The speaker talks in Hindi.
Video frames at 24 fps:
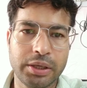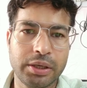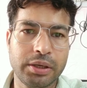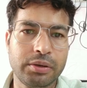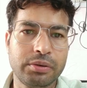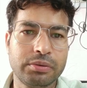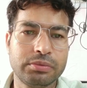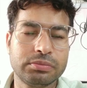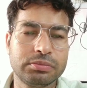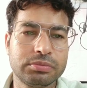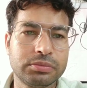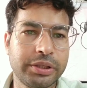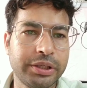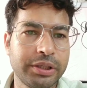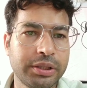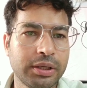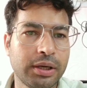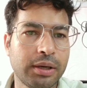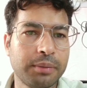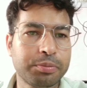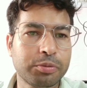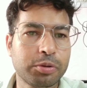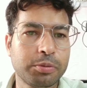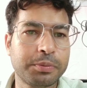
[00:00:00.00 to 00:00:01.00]
मैं
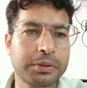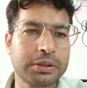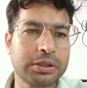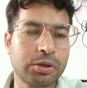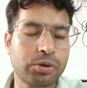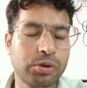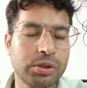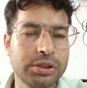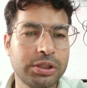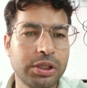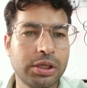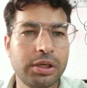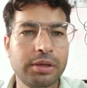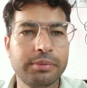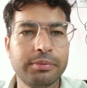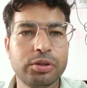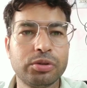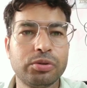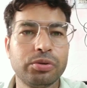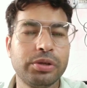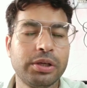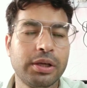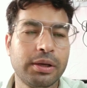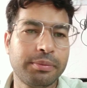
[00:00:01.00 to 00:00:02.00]
देखिए आपको पता होगा दिल्ली
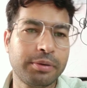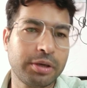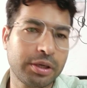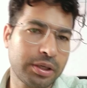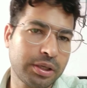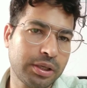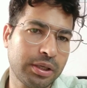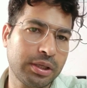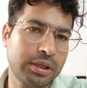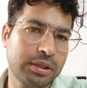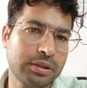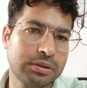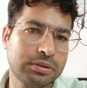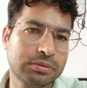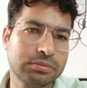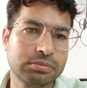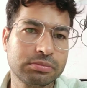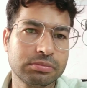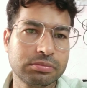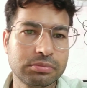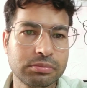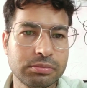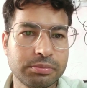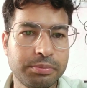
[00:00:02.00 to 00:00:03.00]
में दुनिया भर के
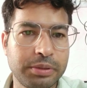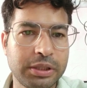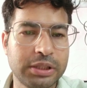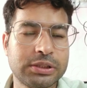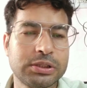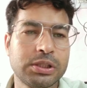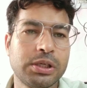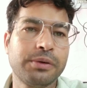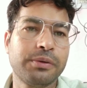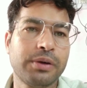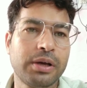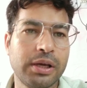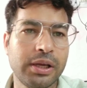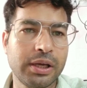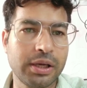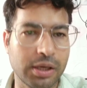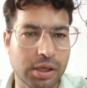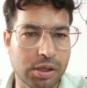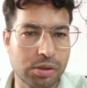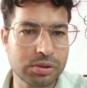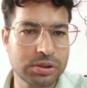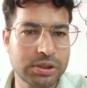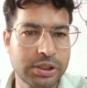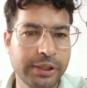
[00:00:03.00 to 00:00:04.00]
बेचने वाले
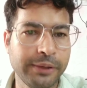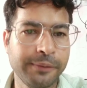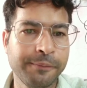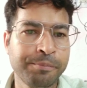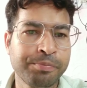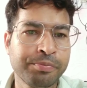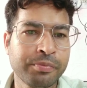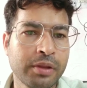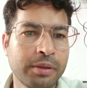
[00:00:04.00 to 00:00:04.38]
घरों से